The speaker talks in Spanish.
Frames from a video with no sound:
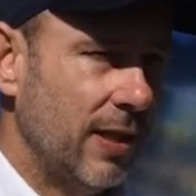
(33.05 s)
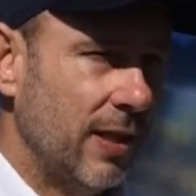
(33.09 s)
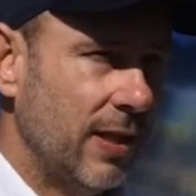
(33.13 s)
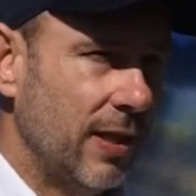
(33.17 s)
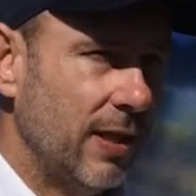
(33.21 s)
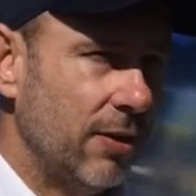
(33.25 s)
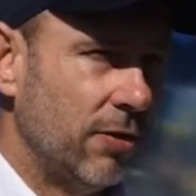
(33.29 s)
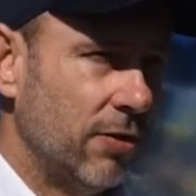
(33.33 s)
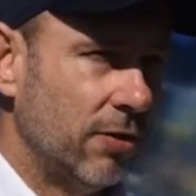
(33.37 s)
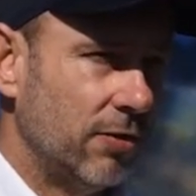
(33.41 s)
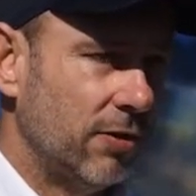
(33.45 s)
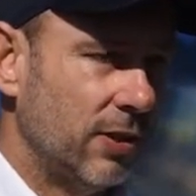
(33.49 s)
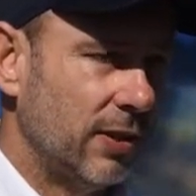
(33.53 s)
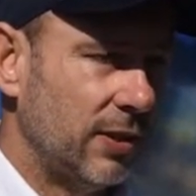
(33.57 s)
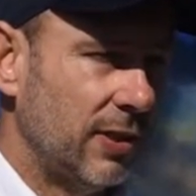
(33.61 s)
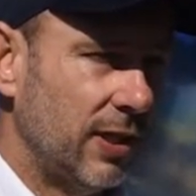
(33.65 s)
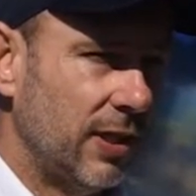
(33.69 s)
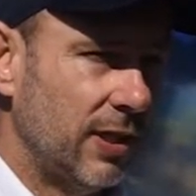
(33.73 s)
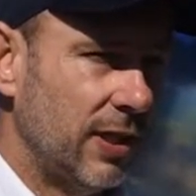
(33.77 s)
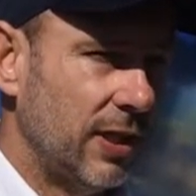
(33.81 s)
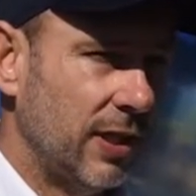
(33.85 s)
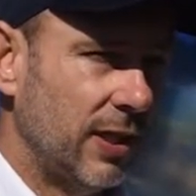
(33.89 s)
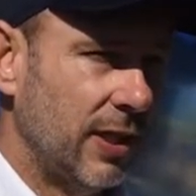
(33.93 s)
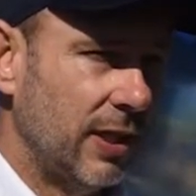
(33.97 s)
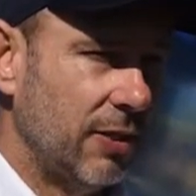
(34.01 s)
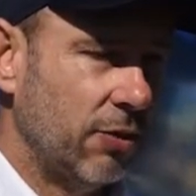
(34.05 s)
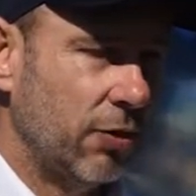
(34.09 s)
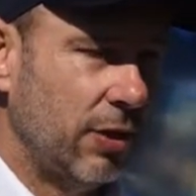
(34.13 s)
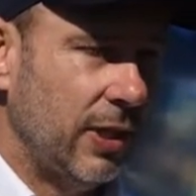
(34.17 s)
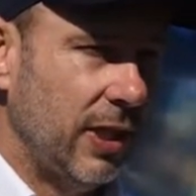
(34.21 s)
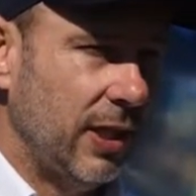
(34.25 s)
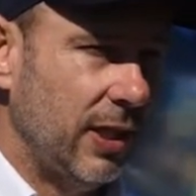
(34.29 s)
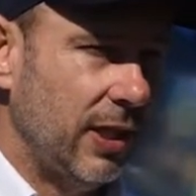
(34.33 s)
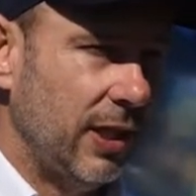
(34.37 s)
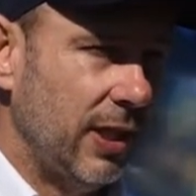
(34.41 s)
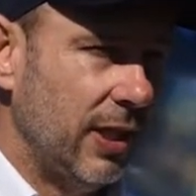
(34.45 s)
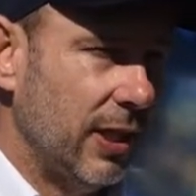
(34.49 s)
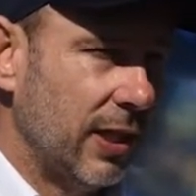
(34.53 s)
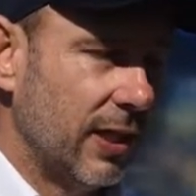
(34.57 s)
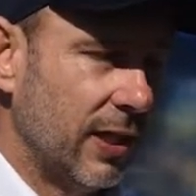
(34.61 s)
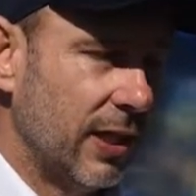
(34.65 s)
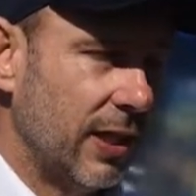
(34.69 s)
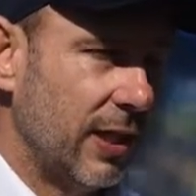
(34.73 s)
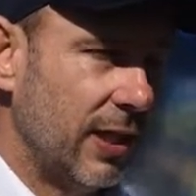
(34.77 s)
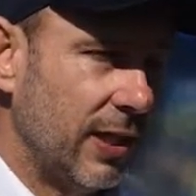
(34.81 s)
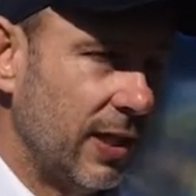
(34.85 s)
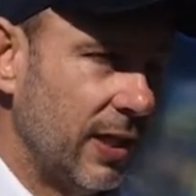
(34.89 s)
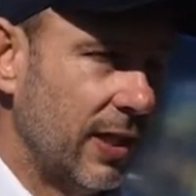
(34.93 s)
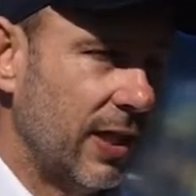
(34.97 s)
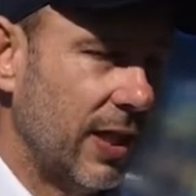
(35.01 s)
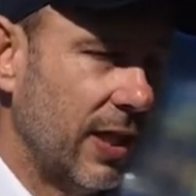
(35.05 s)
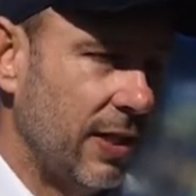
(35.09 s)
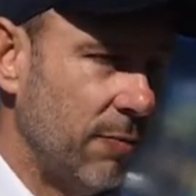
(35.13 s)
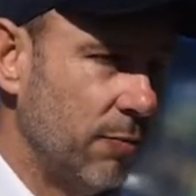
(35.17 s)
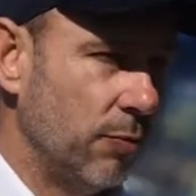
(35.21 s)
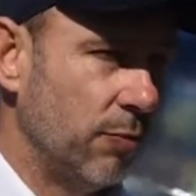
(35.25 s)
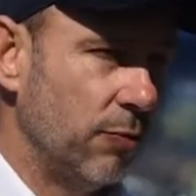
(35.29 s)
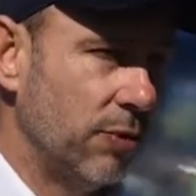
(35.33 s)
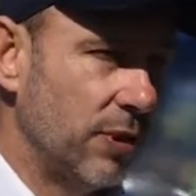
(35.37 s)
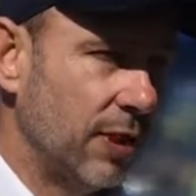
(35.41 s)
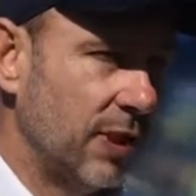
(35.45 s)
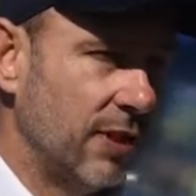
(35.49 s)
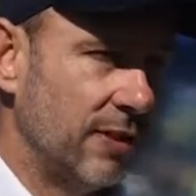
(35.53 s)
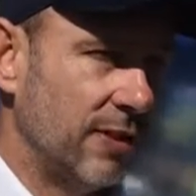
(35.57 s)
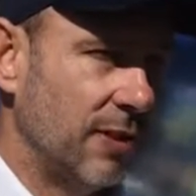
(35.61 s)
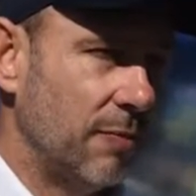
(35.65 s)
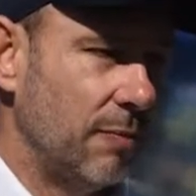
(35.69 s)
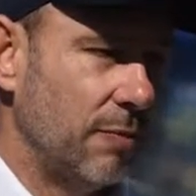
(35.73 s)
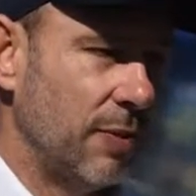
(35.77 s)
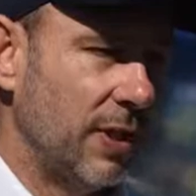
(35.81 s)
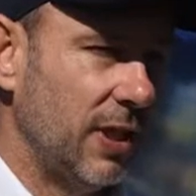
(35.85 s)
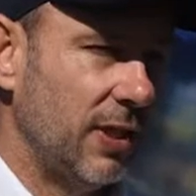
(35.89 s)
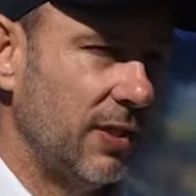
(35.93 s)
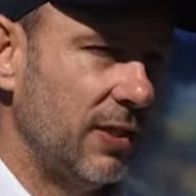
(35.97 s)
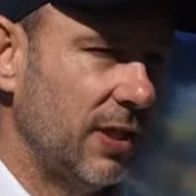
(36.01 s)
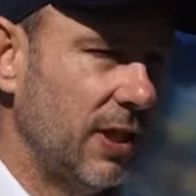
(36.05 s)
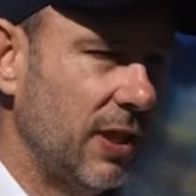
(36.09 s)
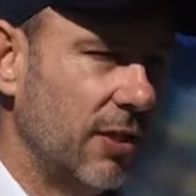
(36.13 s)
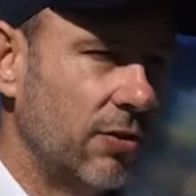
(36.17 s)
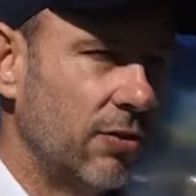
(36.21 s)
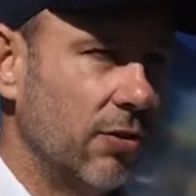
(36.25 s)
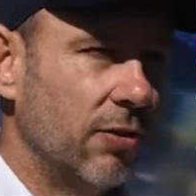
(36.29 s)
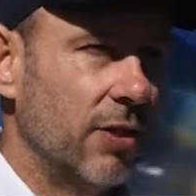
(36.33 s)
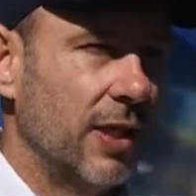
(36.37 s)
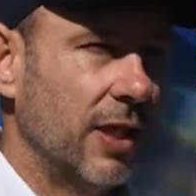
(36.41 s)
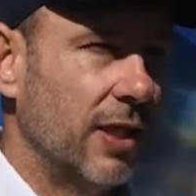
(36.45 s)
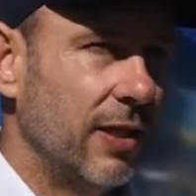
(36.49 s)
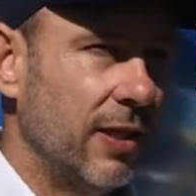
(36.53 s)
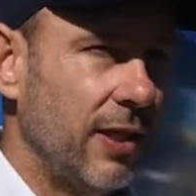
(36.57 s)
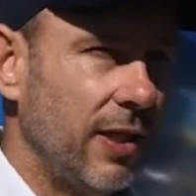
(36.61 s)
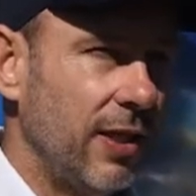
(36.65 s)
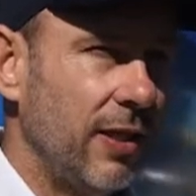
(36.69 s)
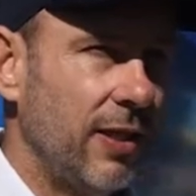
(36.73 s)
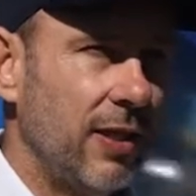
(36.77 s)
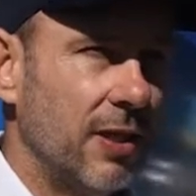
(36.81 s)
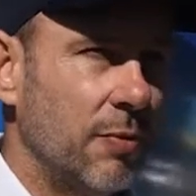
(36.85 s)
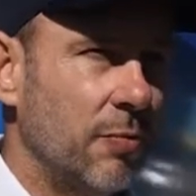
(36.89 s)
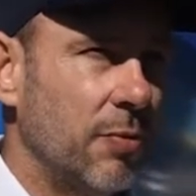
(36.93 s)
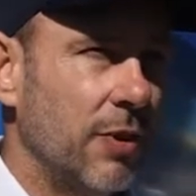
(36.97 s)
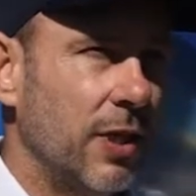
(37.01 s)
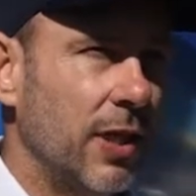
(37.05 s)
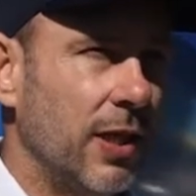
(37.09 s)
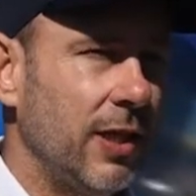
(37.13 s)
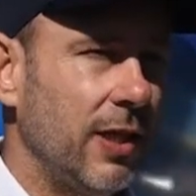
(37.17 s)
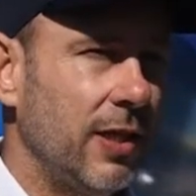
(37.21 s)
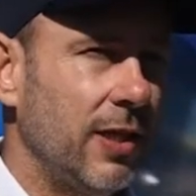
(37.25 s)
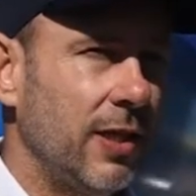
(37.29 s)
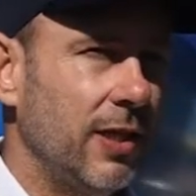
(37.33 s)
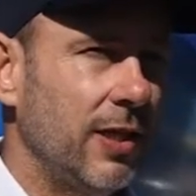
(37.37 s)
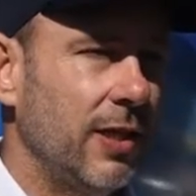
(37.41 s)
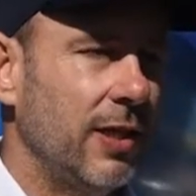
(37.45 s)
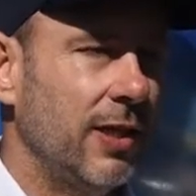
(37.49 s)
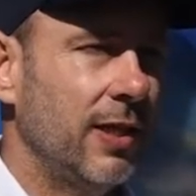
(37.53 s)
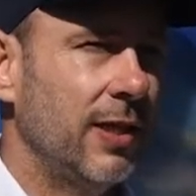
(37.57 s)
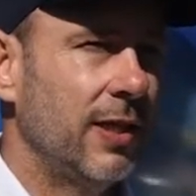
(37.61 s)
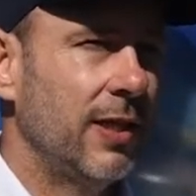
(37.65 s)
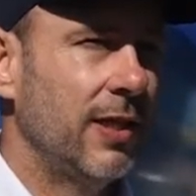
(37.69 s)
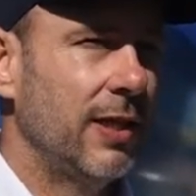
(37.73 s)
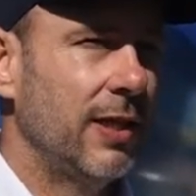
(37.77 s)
Entonces, este, hoy en día que, hay muchas empresas contratistas por ahí que,